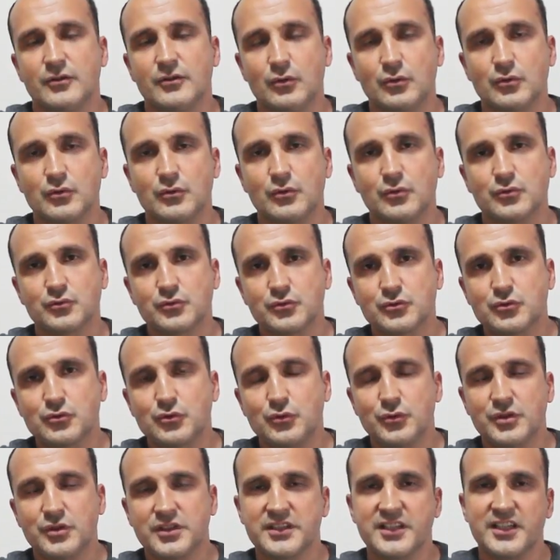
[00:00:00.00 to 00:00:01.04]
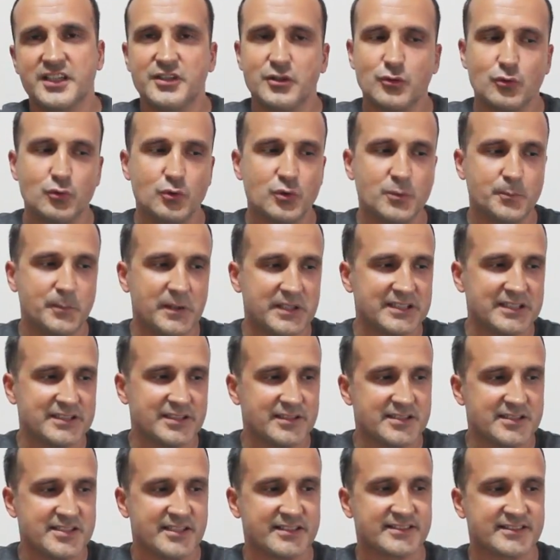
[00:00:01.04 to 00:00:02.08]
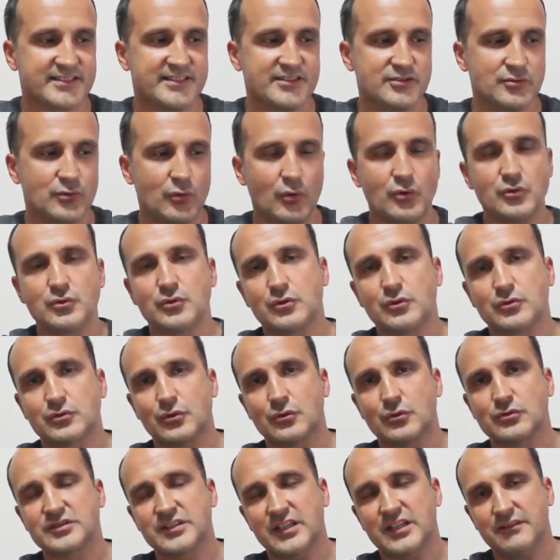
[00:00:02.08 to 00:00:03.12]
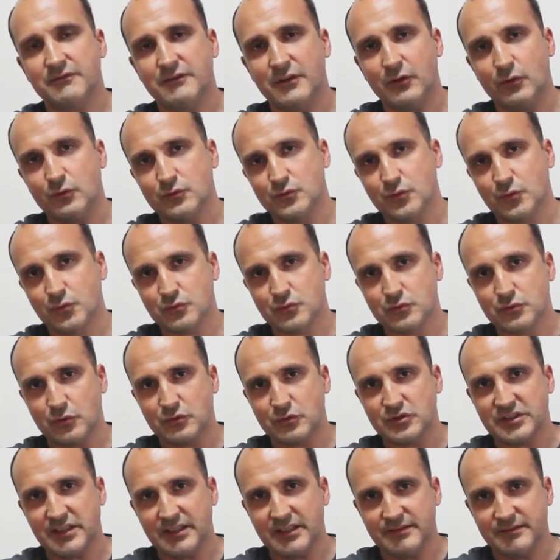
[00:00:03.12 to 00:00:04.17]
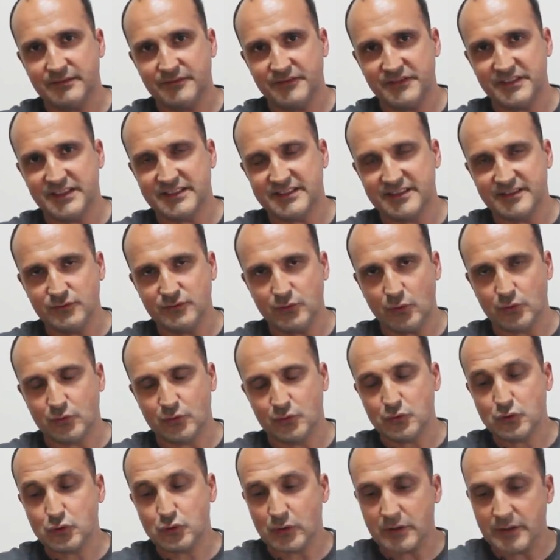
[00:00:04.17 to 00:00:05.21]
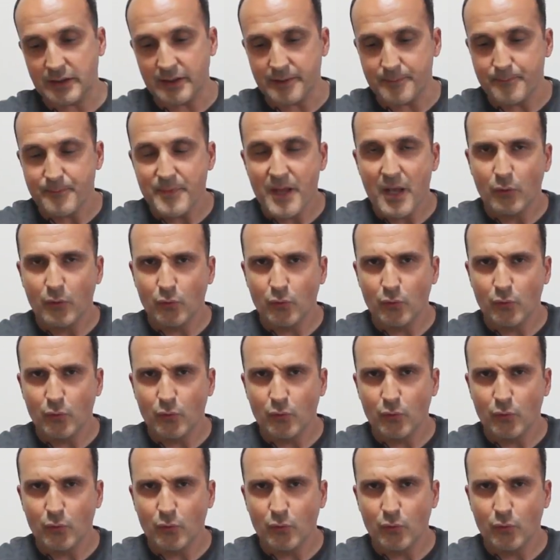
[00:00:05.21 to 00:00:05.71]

30 günlük ya da 7 günlük paket alacaksanız 14.90 ve 19.90 fiyatının olduğunu söyleyelim.